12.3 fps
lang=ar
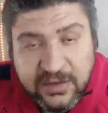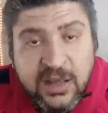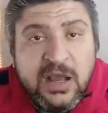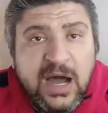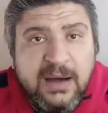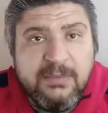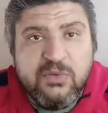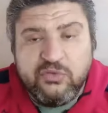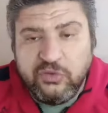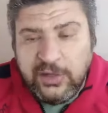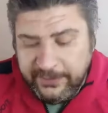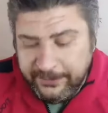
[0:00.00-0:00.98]
كان عمرو
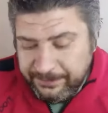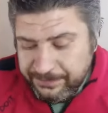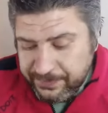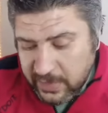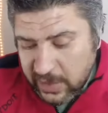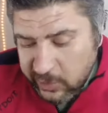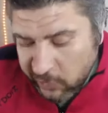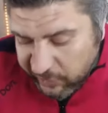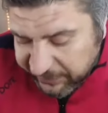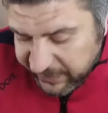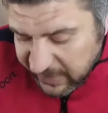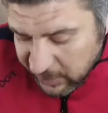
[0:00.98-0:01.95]
السوليه
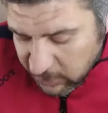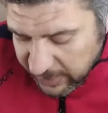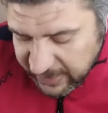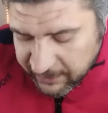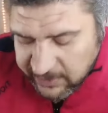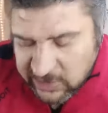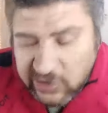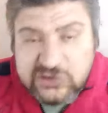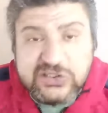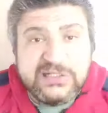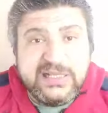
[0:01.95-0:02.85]
يؤسفني ان اقول لك انه ما اتغيرش